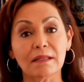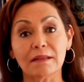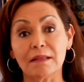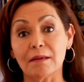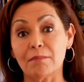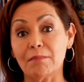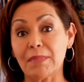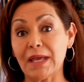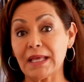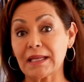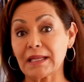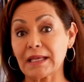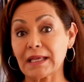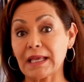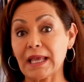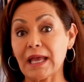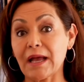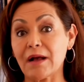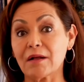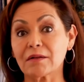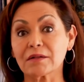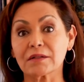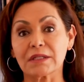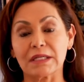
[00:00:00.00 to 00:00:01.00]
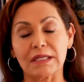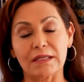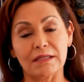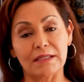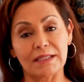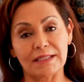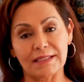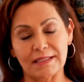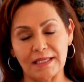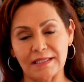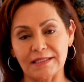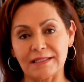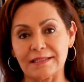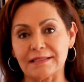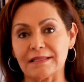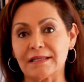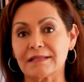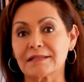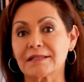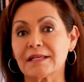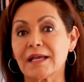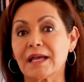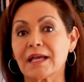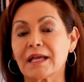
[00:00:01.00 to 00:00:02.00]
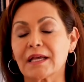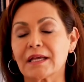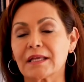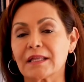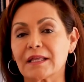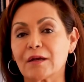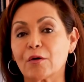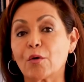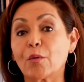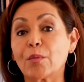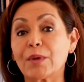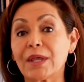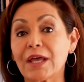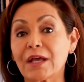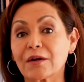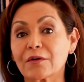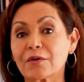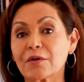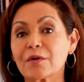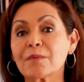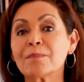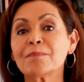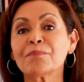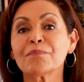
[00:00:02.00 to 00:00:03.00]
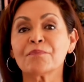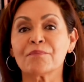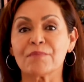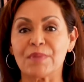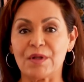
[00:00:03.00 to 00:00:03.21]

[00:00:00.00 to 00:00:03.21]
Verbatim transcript: de Medical, que es asistencia de gobierno,